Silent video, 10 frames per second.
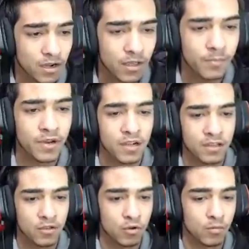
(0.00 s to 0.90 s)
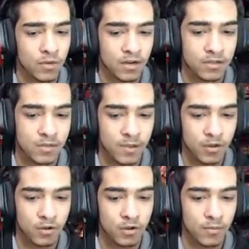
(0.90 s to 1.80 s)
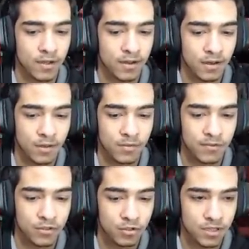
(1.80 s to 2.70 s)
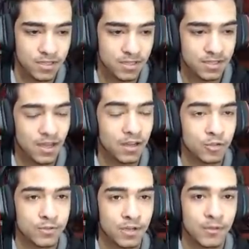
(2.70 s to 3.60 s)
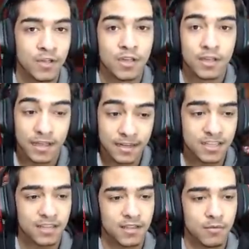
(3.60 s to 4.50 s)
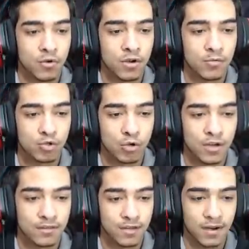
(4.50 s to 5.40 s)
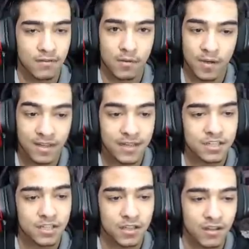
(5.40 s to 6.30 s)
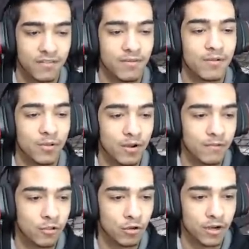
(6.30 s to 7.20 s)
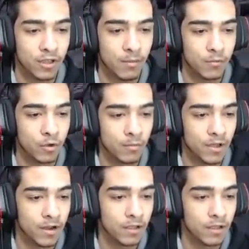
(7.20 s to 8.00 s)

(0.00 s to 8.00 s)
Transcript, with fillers: hep birlikte yorumlarınızı bekliyorum. Halil abi videodaysansa aleykümselam. Gerçekten öyle bir söylentiler var. Bak gerçekten kafama göre videoları yapmıyorum yani.